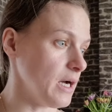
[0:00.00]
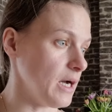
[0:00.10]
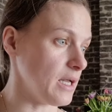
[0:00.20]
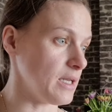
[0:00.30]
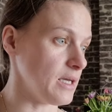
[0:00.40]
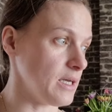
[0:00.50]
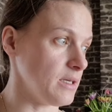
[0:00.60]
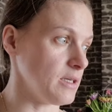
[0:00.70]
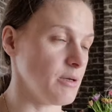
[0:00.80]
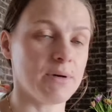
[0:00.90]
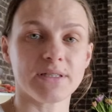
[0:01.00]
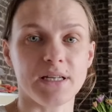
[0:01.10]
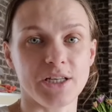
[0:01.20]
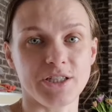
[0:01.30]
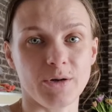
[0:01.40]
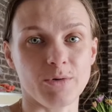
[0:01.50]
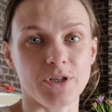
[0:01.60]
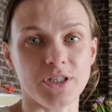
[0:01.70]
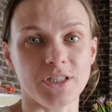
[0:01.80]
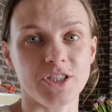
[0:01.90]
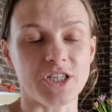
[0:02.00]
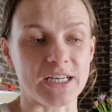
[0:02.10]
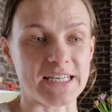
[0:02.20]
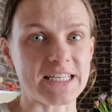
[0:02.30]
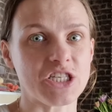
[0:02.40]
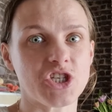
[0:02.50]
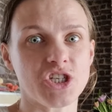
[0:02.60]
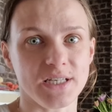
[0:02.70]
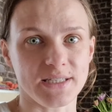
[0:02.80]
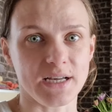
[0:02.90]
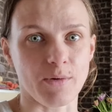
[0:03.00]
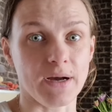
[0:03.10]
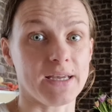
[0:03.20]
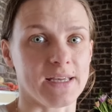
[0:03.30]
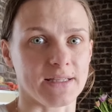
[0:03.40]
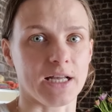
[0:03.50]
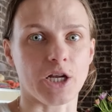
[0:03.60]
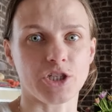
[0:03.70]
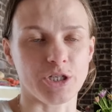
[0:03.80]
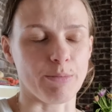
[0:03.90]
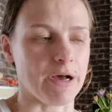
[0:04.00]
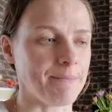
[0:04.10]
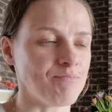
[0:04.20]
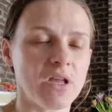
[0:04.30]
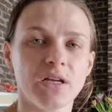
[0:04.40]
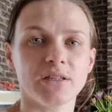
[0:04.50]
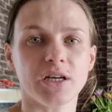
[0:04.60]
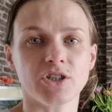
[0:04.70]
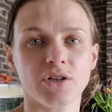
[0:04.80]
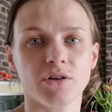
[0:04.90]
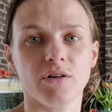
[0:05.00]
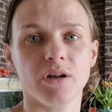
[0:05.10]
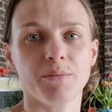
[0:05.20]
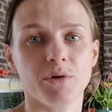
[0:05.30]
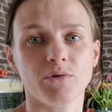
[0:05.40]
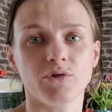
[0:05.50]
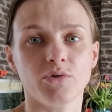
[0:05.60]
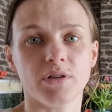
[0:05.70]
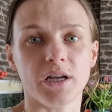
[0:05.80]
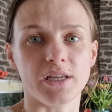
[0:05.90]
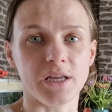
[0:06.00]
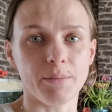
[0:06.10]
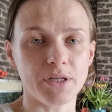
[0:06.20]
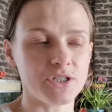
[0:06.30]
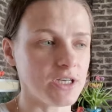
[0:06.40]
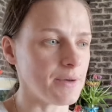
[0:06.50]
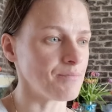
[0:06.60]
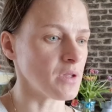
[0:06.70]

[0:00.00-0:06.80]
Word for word: ale chyba zleciał i się strzaskała jedna szyba. Także no, lampionu tutaj nie będzie.